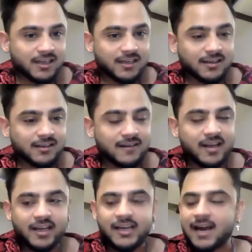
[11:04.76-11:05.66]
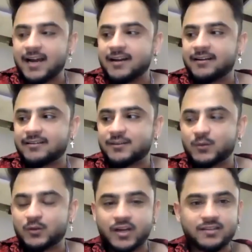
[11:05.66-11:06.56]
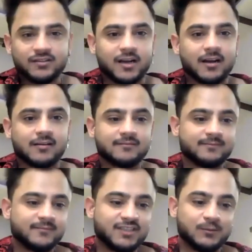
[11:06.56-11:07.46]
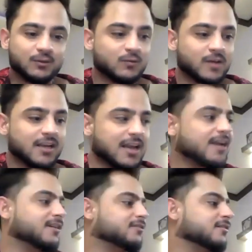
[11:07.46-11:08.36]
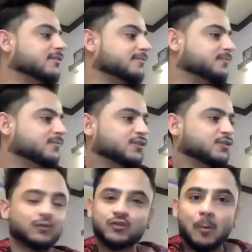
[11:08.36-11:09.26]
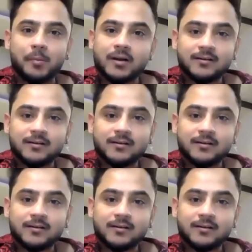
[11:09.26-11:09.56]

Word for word: uh, nikki and uh, she was looking stunner she was looking like a stunner show stopper